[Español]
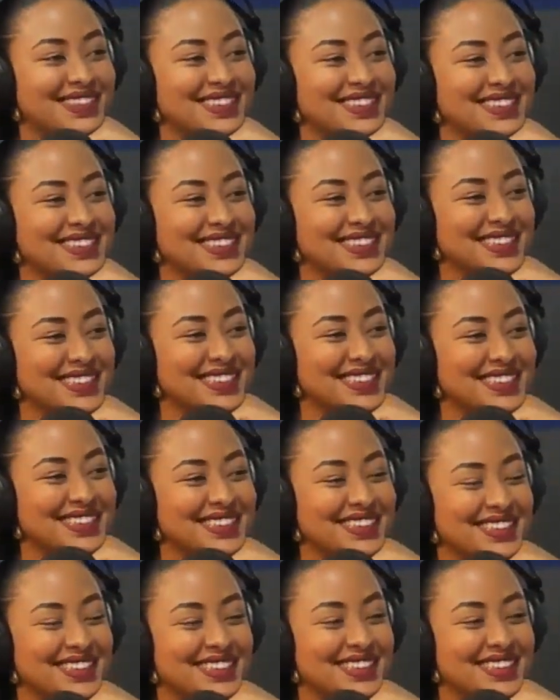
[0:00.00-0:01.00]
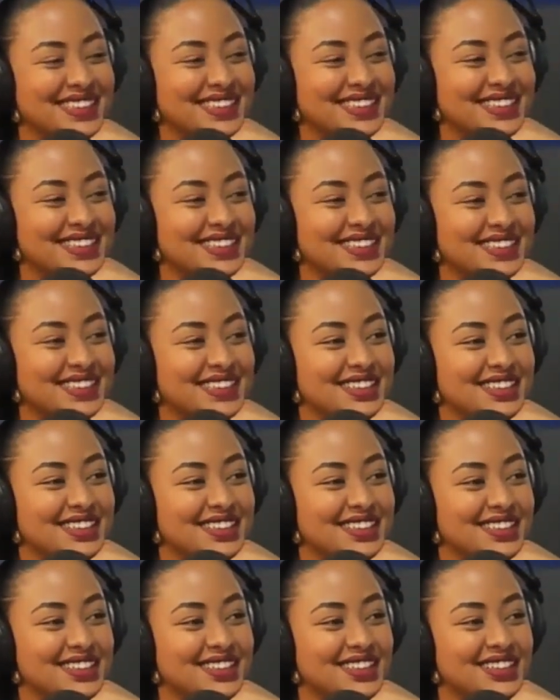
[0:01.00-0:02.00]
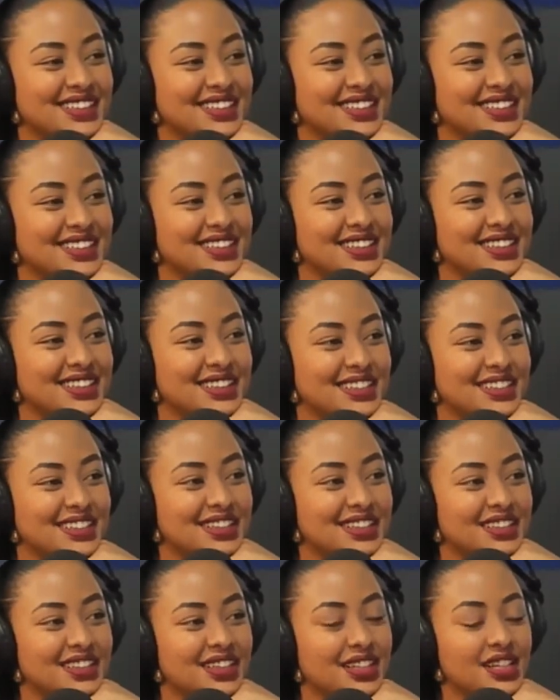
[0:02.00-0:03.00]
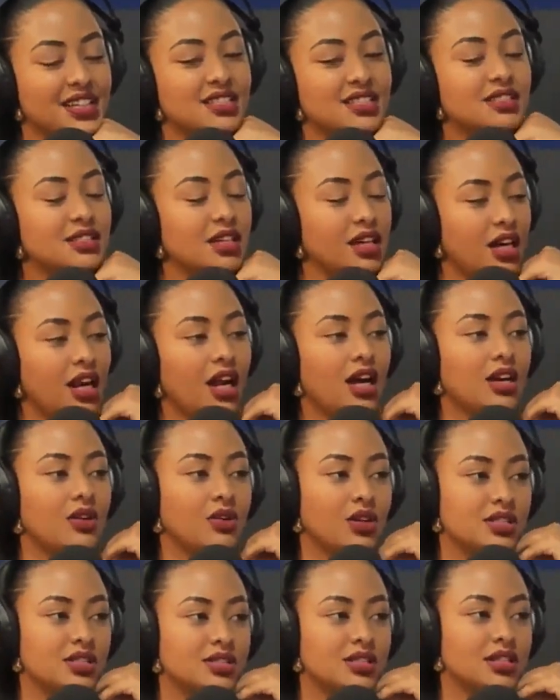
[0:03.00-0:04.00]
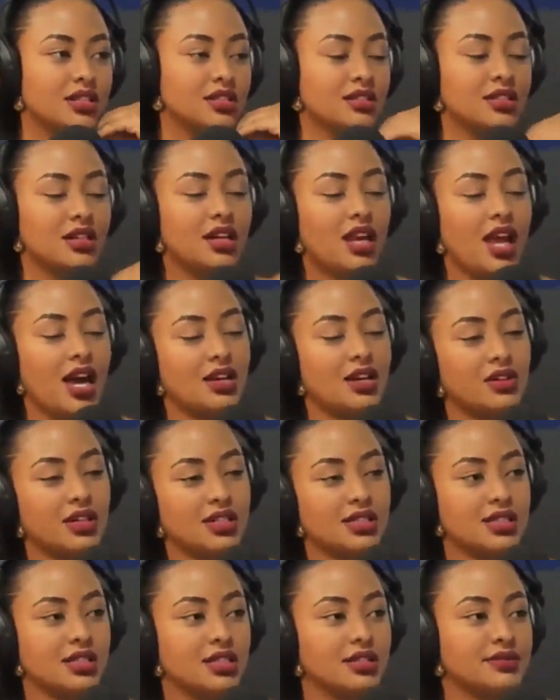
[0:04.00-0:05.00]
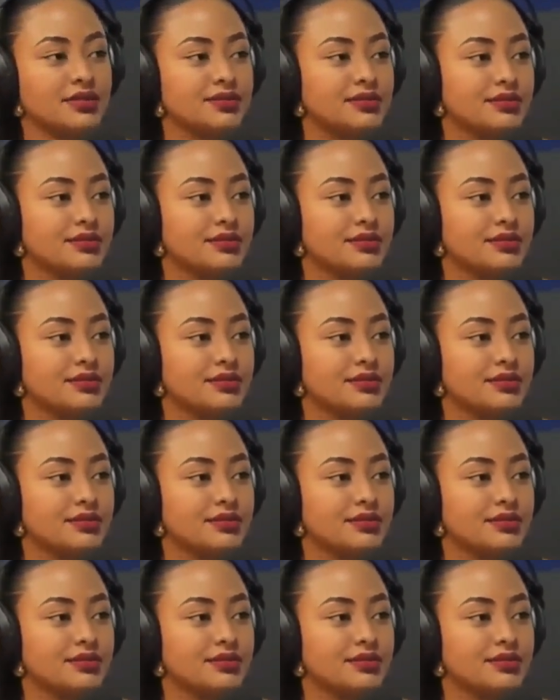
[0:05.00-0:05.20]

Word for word: hacer los tres segmentos. ¿Lo haces o no lo haces? Sí, claro, que, sí. Claro que sí. Tú no